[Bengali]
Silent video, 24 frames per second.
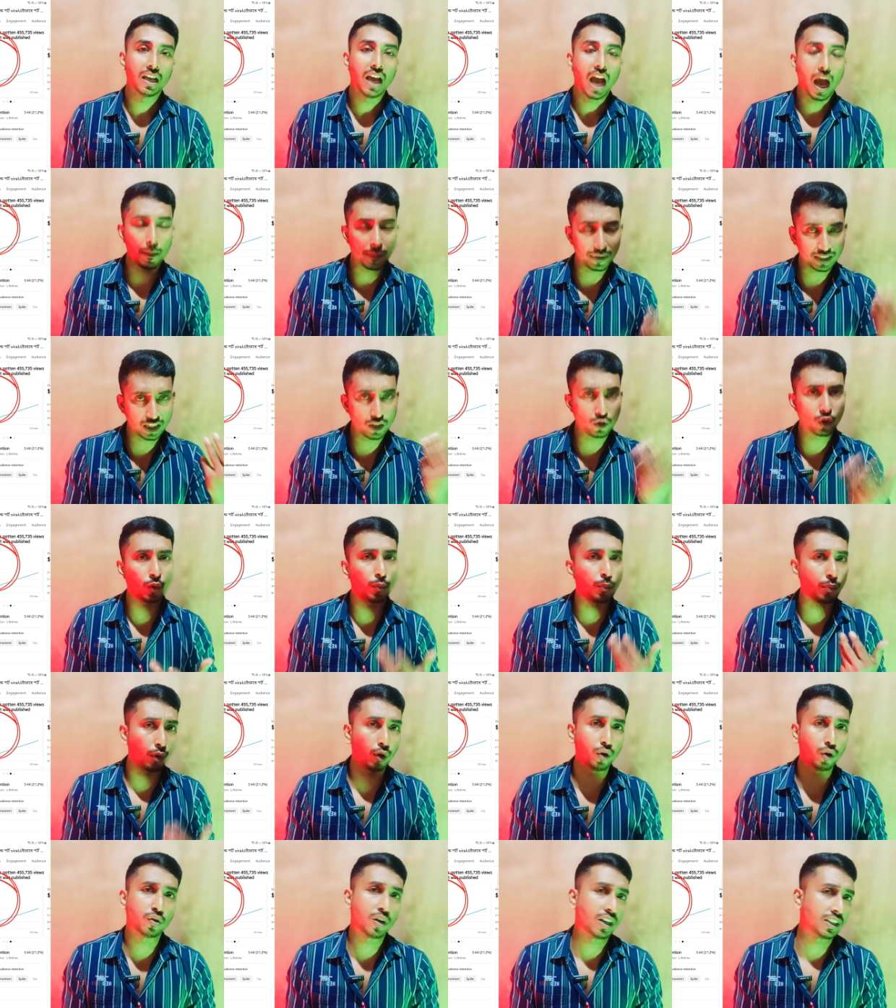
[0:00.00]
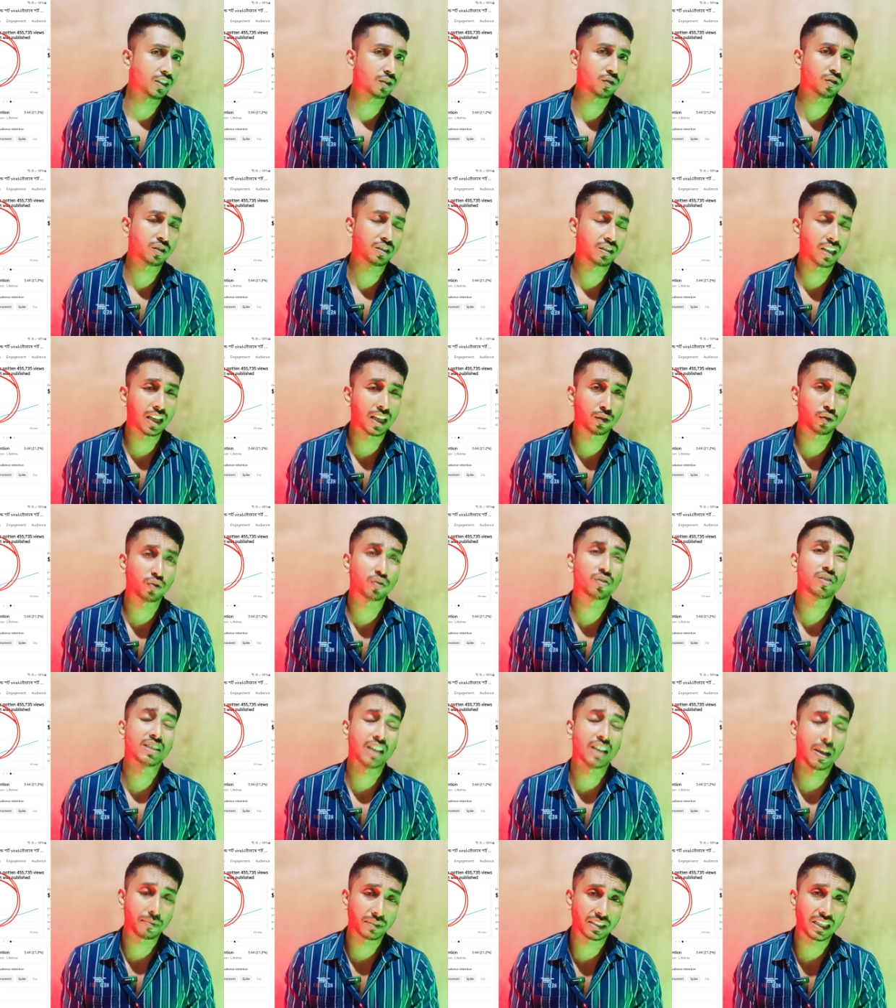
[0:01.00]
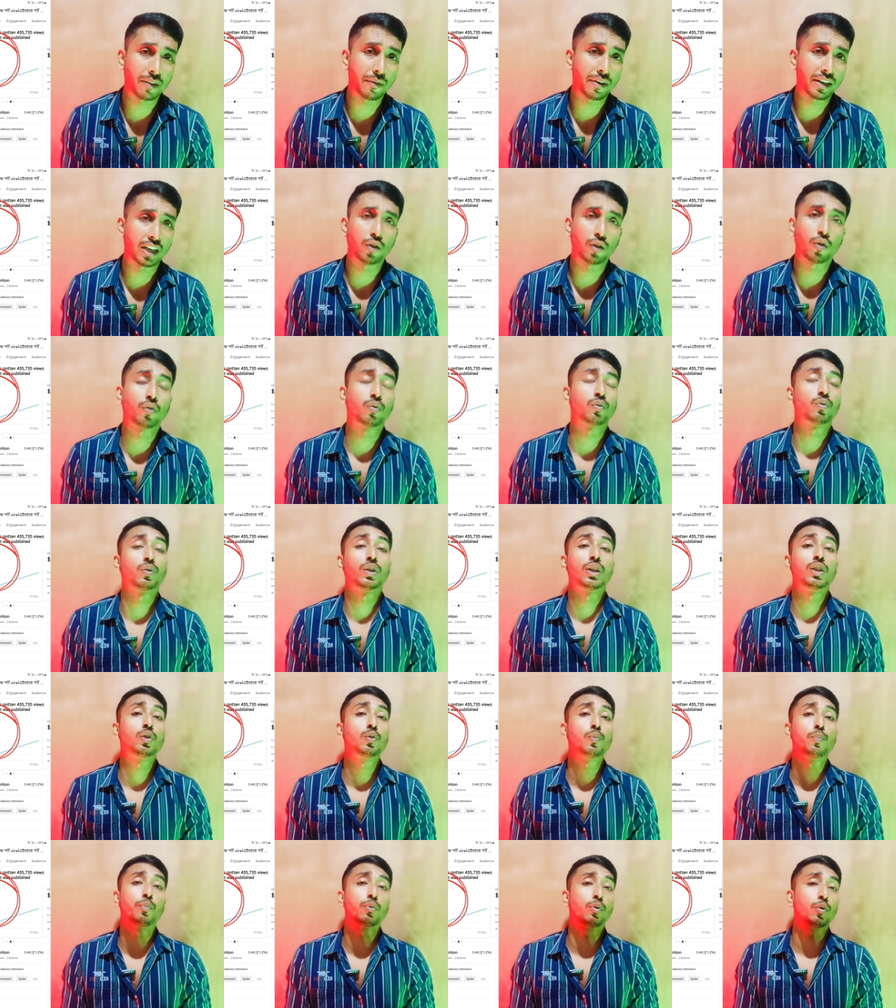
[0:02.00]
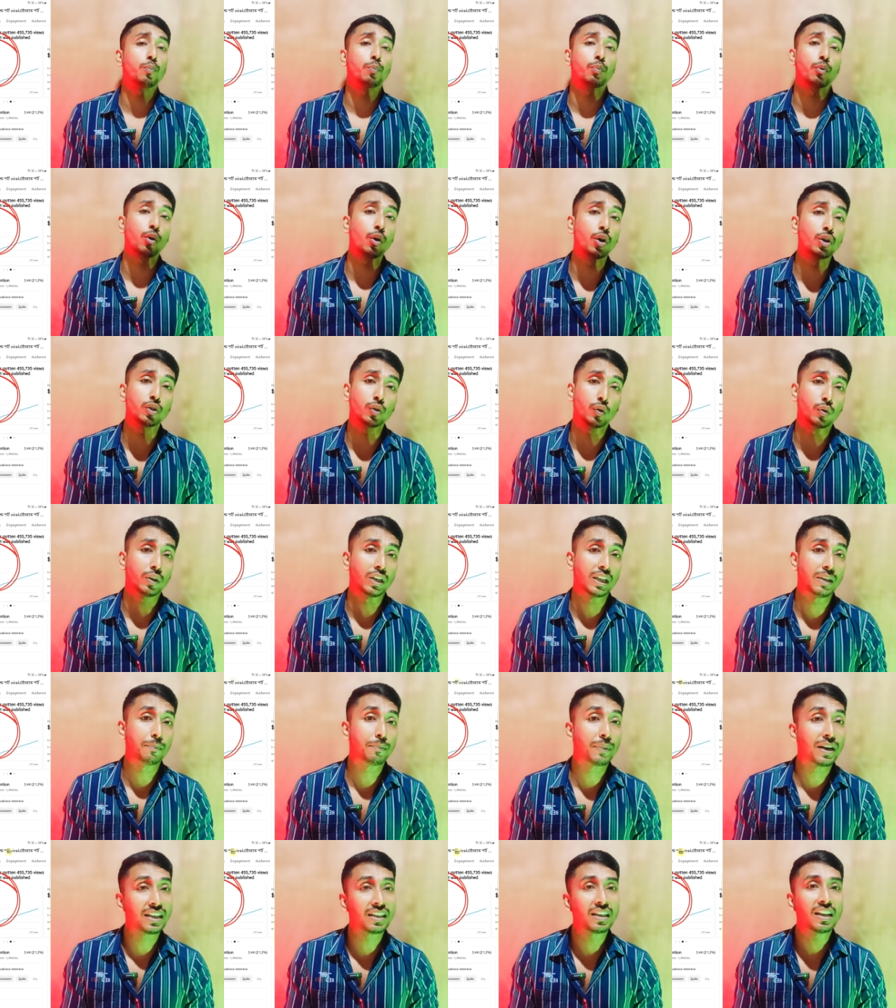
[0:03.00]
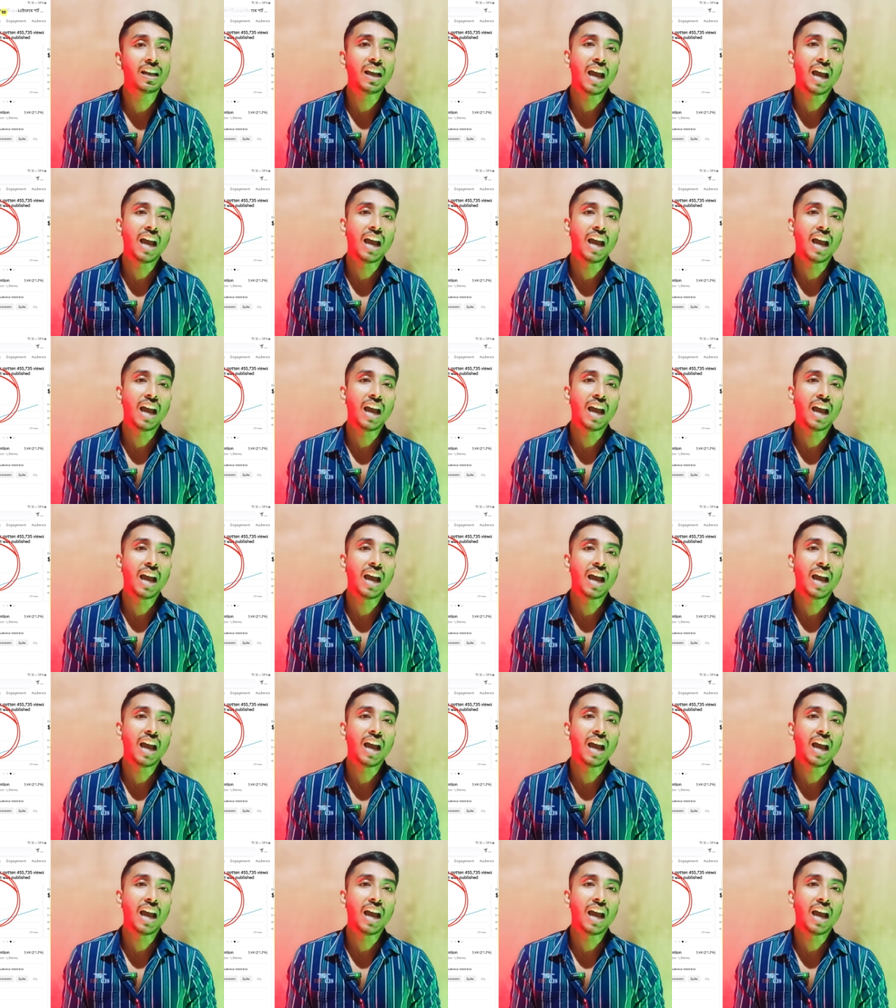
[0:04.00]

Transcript: আমার কি কোনো প্রয়োজন আছে এত সাবস্ক্রাইবারের কিন্তু কোনো প্রয়োজন নেই বাট